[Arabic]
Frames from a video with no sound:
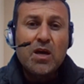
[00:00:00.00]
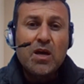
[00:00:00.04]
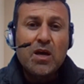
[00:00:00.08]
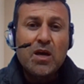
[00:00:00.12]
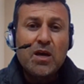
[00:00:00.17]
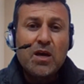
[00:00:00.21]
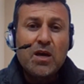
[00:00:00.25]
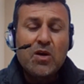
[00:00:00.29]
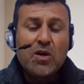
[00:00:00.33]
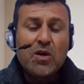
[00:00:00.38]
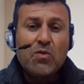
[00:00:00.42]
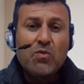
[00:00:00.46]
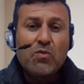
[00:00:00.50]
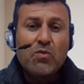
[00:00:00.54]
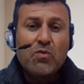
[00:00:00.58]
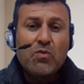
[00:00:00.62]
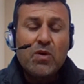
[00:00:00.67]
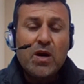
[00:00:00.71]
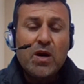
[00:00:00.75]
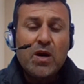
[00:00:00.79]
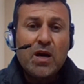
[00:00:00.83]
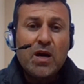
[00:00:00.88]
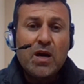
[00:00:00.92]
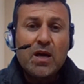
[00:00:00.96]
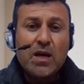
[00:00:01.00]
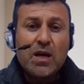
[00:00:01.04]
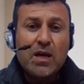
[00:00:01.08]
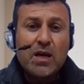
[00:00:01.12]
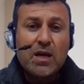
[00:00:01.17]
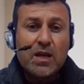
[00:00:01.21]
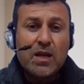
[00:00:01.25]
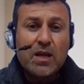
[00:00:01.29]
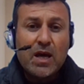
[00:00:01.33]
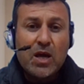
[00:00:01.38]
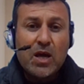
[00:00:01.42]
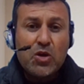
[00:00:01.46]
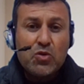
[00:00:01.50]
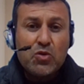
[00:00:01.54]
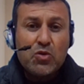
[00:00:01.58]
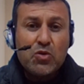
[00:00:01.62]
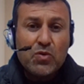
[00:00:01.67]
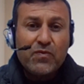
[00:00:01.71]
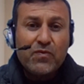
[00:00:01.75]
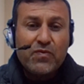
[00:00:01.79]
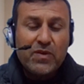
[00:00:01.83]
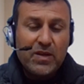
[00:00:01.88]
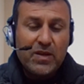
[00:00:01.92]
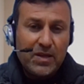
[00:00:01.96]
آه،
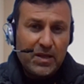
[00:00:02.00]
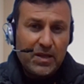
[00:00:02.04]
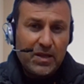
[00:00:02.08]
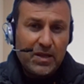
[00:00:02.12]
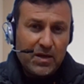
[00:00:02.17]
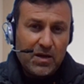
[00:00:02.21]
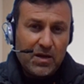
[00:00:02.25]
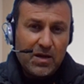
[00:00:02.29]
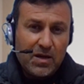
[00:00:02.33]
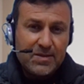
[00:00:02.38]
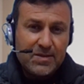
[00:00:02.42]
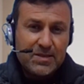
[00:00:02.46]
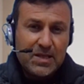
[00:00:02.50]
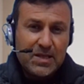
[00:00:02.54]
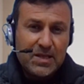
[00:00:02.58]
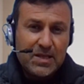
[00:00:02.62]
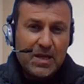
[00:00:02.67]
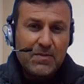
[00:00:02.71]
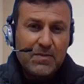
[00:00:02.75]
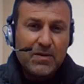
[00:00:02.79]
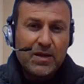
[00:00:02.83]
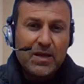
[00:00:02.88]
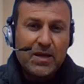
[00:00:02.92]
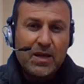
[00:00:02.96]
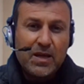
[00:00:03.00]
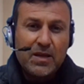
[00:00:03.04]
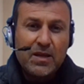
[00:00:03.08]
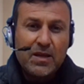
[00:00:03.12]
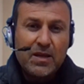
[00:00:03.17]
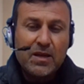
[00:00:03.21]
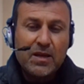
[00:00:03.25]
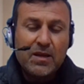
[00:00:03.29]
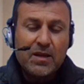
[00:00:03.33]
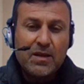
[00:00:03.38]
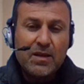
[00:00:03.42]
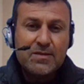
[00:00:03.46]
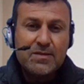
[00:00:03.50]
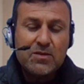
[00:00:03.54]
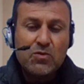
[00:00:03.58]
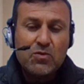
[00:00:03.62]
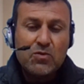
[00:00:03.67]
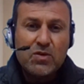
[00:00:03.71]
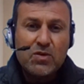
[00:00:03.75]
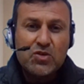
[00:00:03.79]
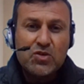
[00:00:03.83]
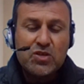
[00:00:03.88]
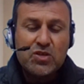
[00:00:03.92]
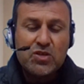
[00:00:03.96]
ورأيتم في اللقاء السابق يعني النص
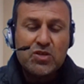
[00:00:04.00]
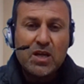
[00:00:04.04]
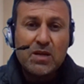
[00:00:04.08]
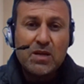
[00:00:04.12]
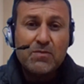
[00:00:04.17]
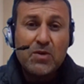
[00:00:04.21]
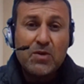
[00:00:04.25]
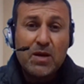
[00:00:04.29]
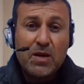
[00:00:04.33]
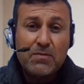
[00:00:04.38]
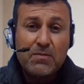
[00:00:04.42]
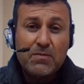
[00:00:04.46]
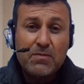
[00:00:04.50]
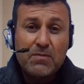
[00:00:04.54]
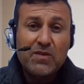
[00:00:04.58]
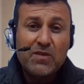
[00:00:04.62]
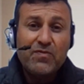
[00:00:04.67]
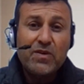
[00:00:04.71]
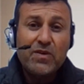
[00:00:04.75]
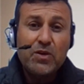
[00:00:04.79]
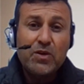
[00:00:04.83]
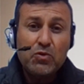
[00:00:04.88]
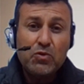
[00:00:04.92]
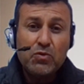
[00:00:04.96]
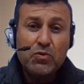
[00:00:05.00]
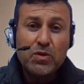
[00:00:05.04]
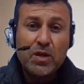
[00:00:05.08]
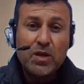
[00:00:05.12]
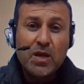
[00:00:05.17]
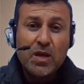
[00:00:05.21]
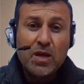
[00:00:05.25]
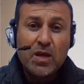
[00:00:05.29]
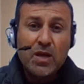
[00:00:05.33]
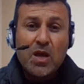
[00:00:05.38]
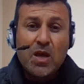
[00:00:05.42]
هو الشعر لمحمد الفيتوري